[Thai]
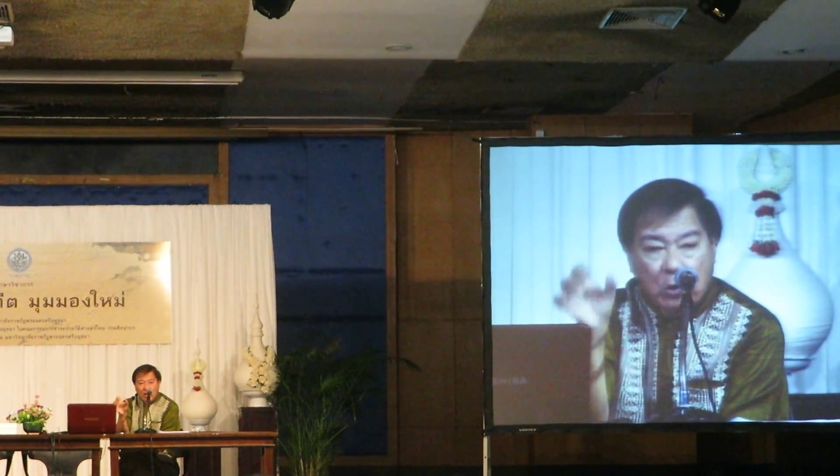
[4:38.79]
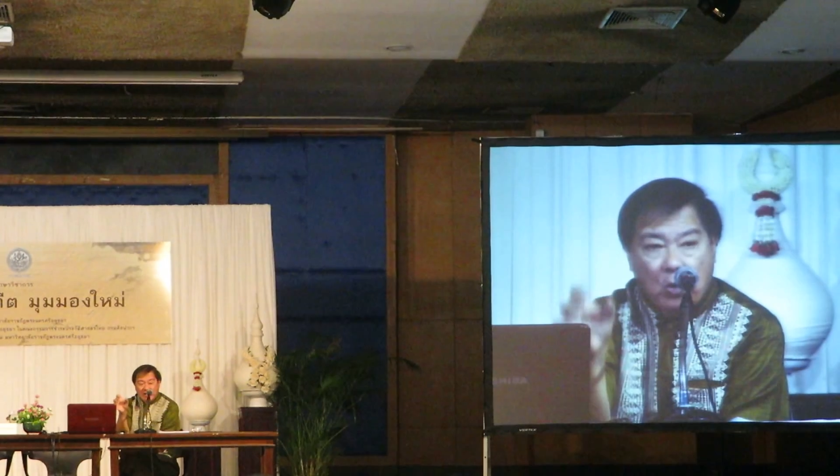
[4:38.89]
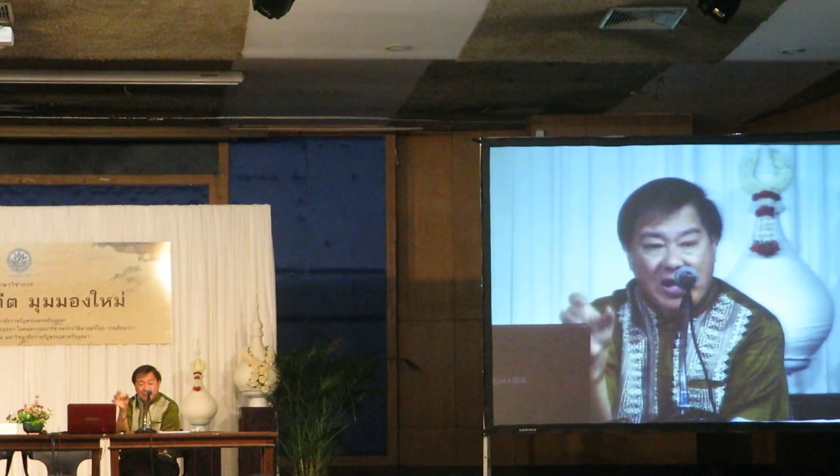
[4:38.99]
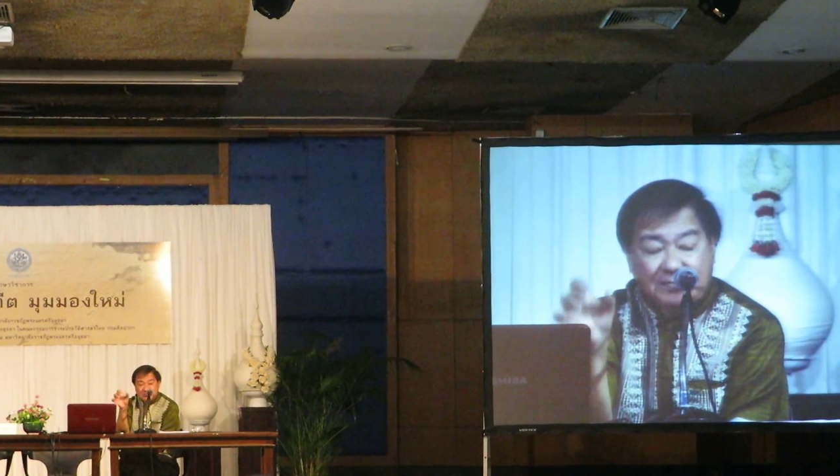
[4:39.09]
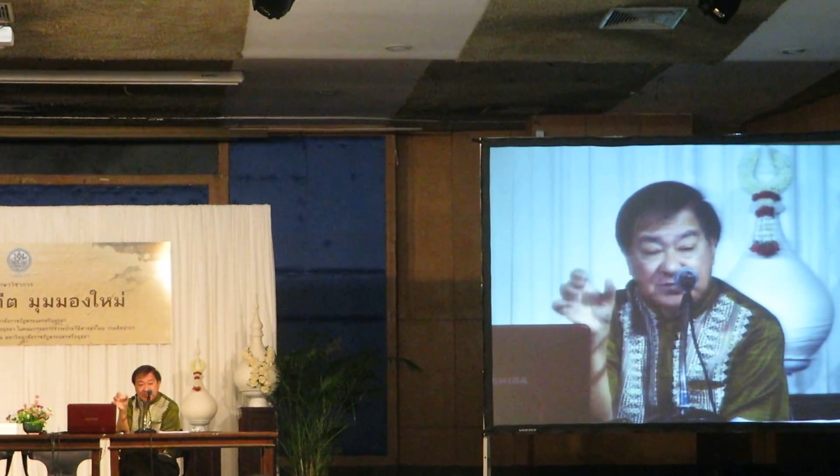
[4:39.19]
ค
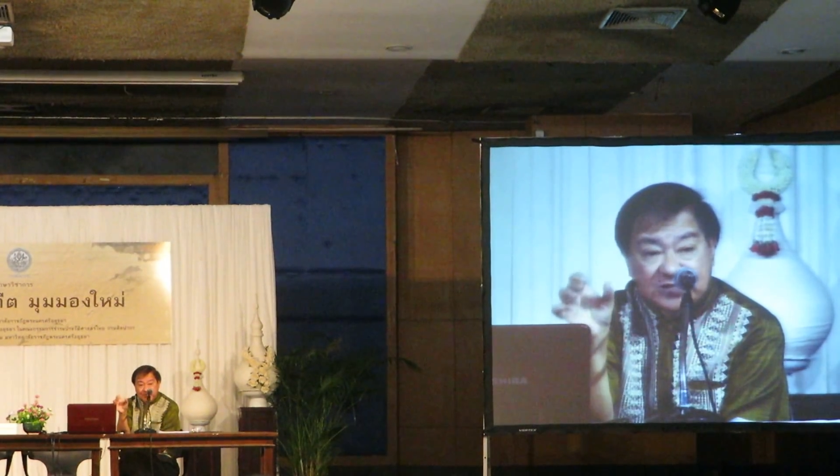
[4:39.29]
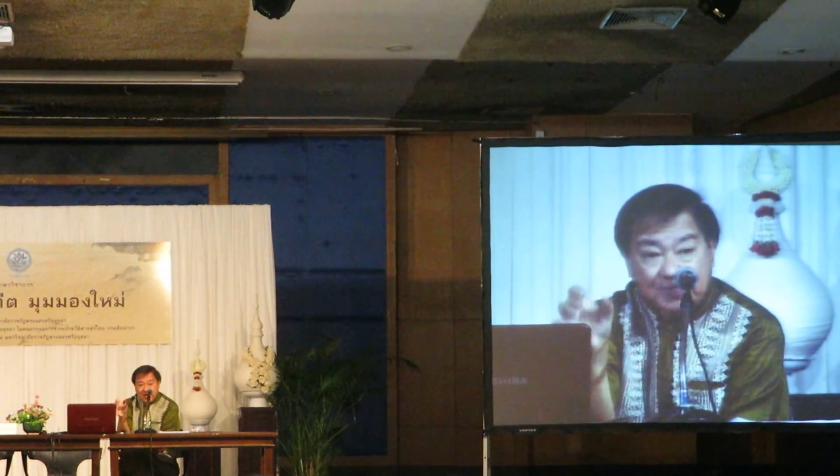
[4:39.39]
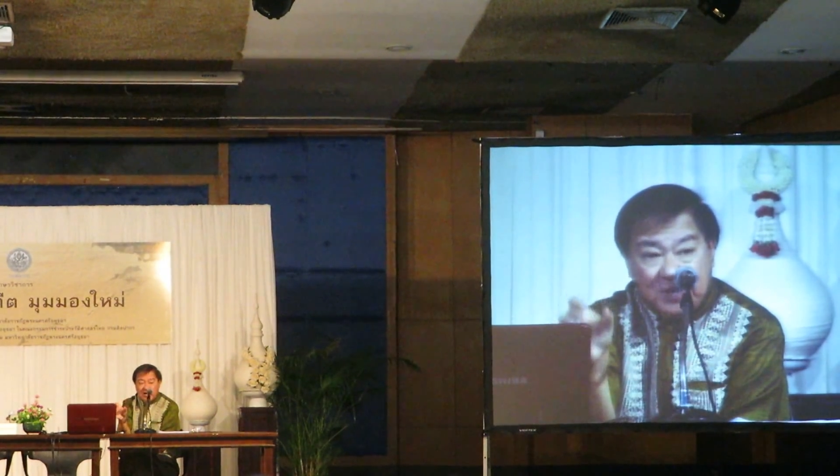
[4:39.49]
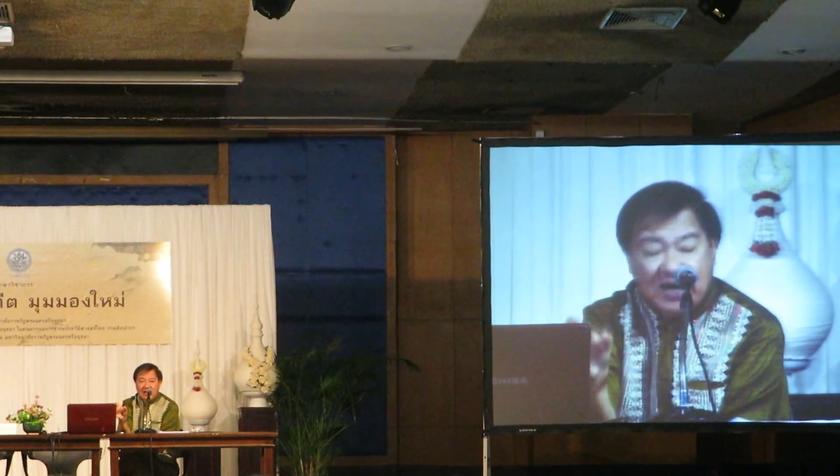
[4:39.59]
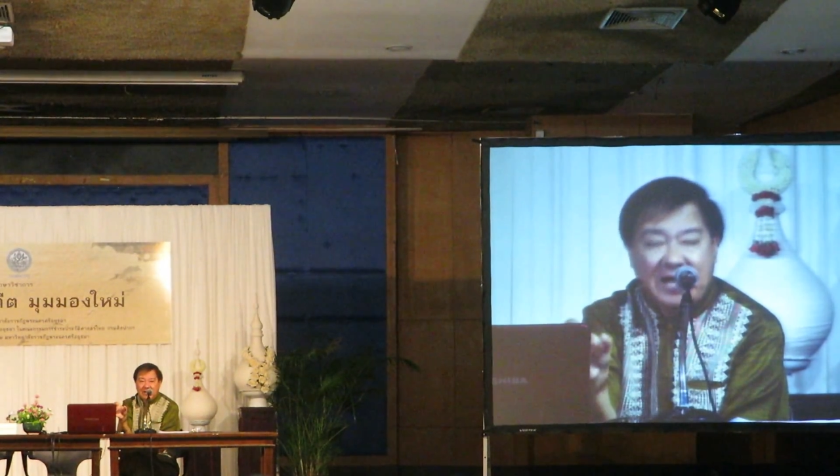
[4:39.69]
วาม
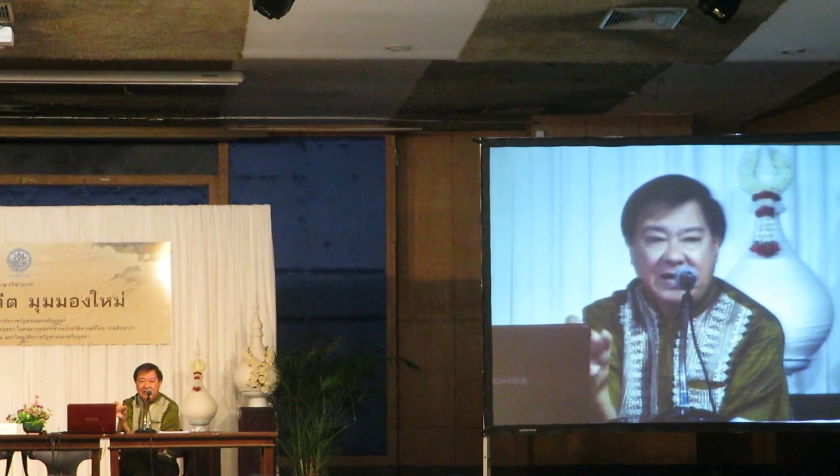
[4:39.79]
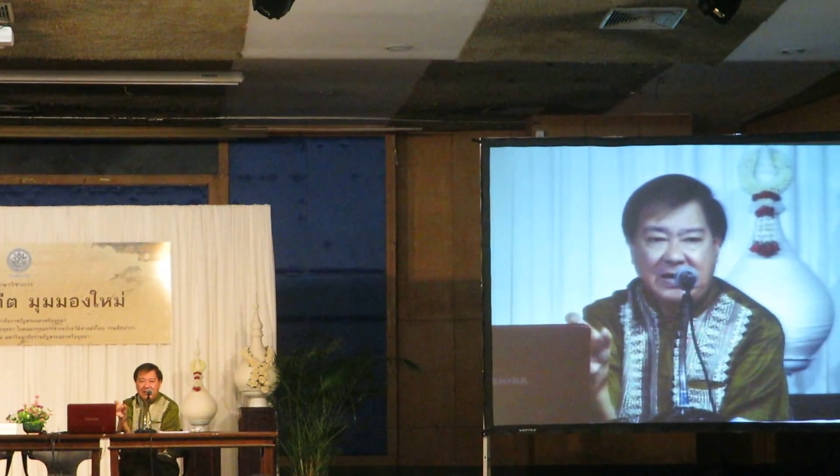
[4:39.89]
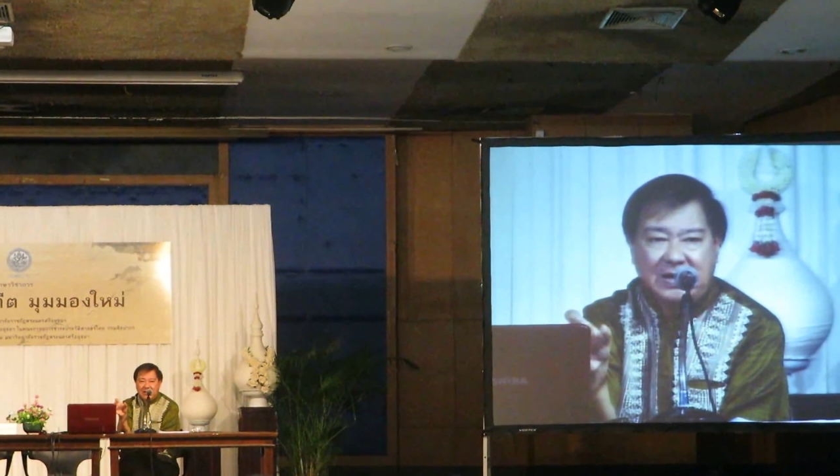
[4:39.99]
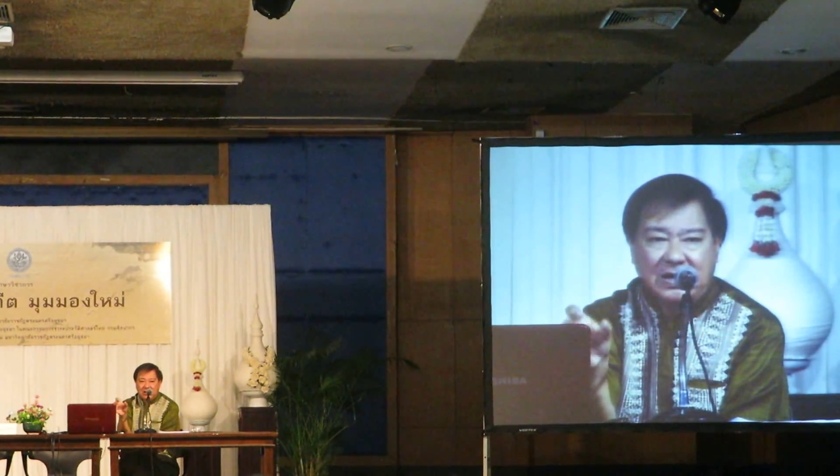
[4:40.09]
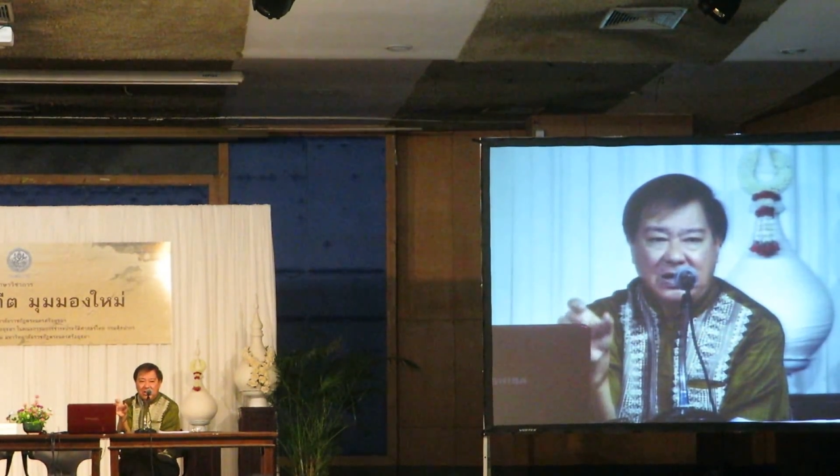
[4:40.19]
สำคัญ
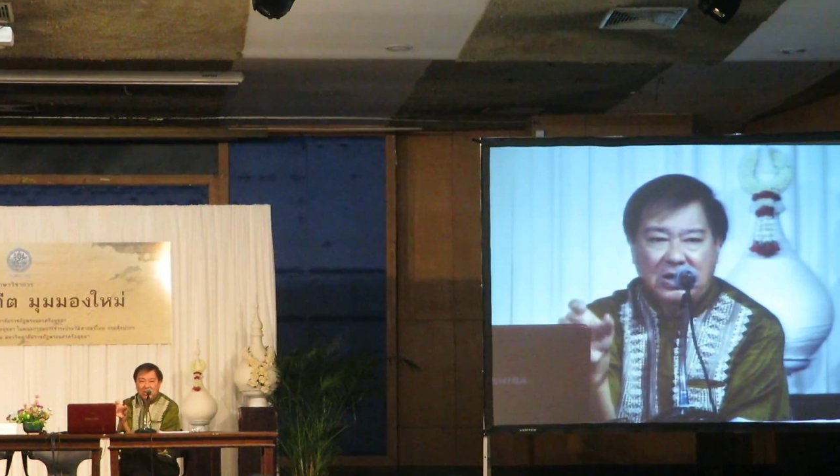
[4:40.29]
เนี่ย